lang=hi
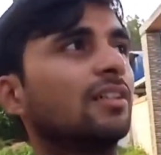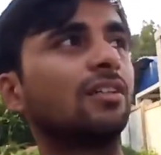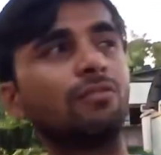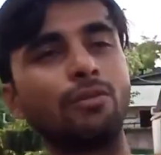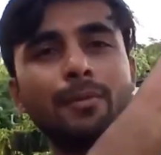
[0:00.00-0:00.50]

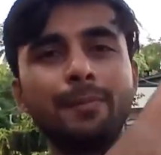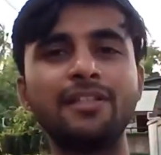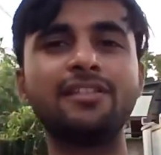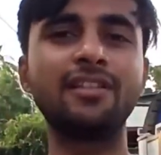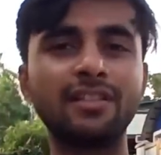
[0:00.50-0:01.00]
और वो भी
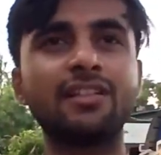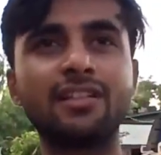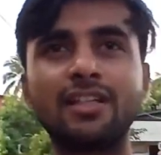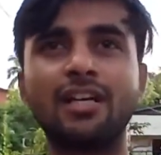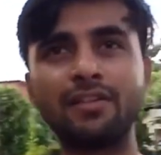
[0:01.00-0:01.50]
पीजी है
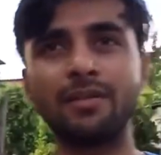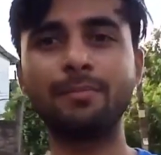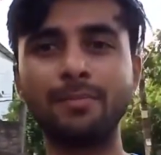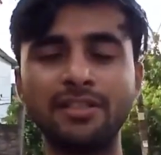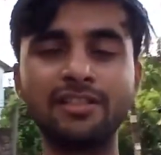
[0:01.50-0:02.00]
काफ़ी
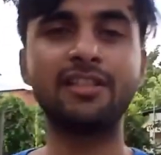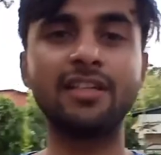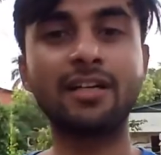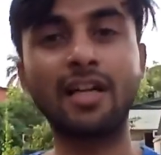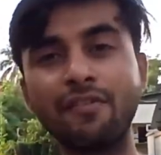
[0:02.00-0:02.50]
पीजी
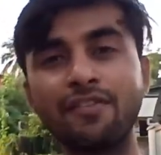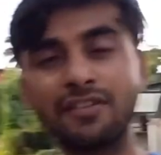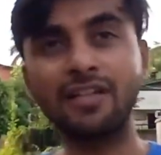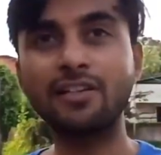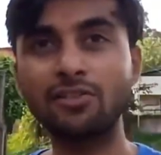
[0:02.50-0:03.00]
है काफ़ी
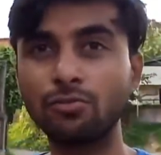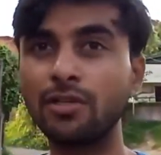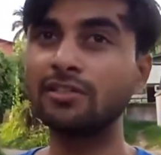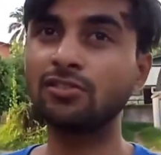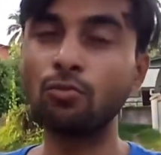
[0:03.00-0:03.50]
सारे
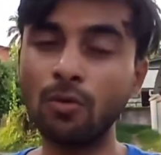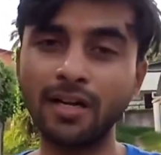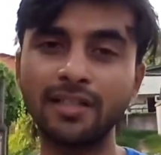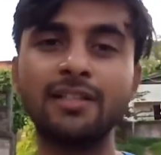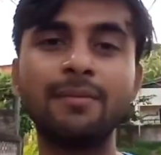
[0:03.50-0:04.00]
स्टूडेंट्स
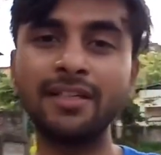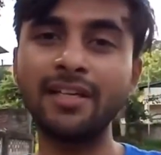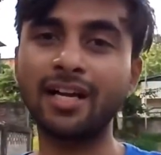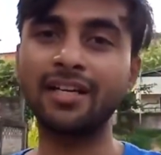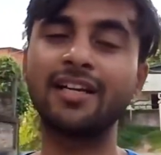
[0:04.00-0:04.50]
गुवाहाटी में ही
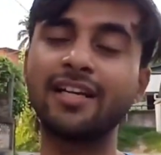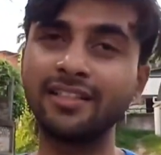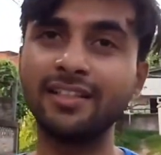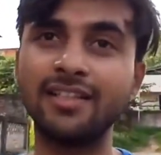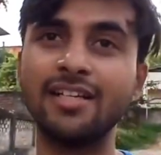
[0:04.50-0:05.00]
आके
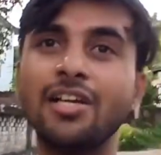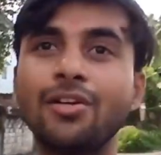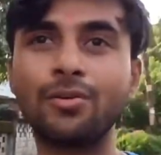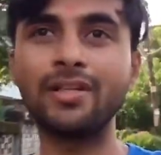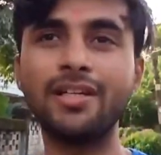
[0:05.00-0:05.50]
रहते हैं
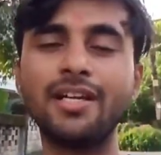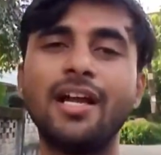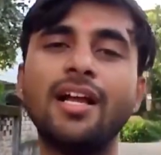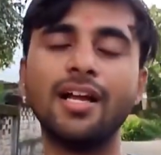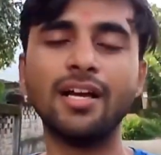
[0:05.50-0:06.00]
क्योंकि
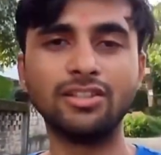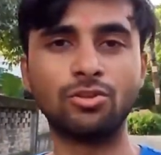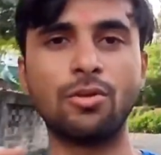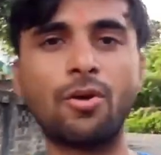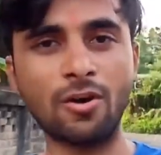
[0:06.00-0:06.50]

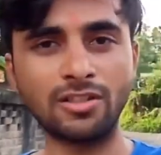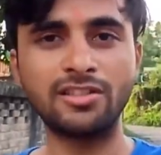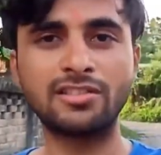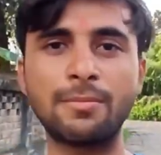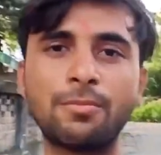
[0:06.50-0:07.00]
जो नॉर्थ
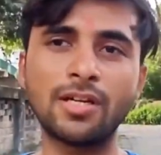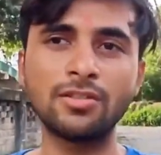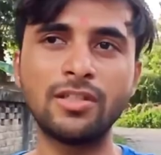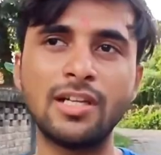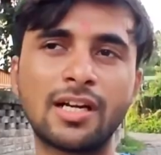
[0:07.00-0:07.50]
ईस्ट का पूरा
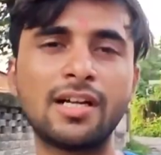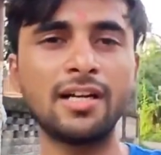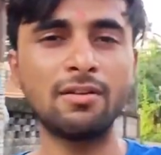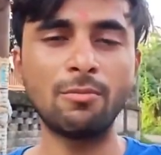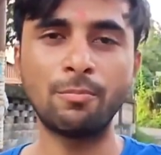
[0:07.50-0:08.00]
जो इलाका
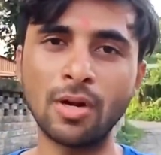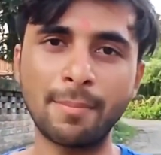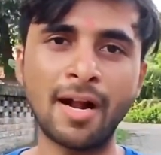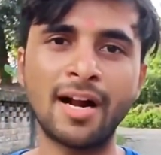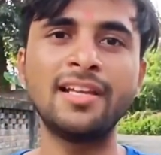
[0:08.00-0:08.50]
है वो पूरा
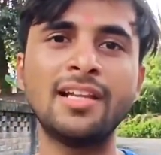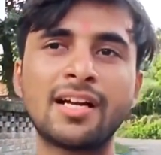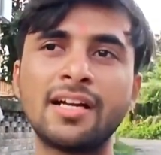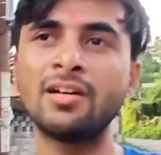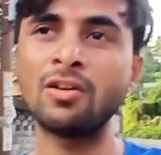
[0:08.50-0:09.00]
पहाड़ी
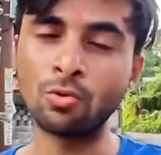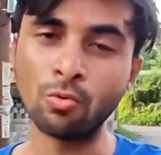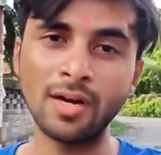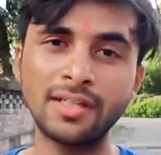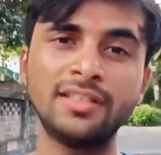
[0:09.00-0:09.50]
इलाका है और
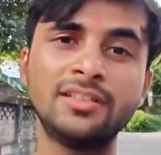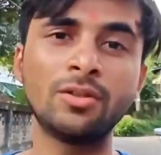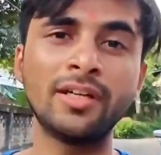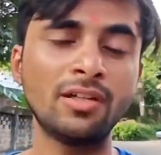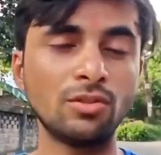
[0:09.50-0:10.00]
गुवाहाटी जो
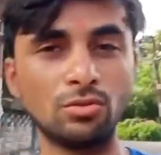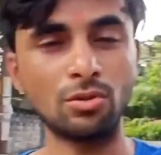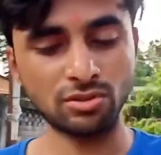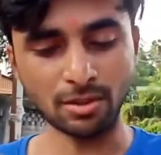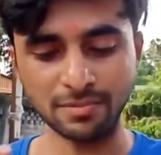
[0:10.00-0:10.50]
है जो
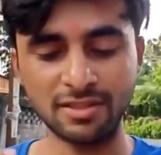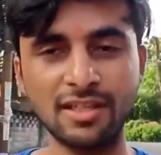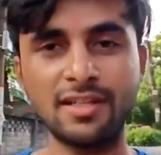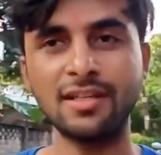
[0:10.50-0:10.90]
सबसे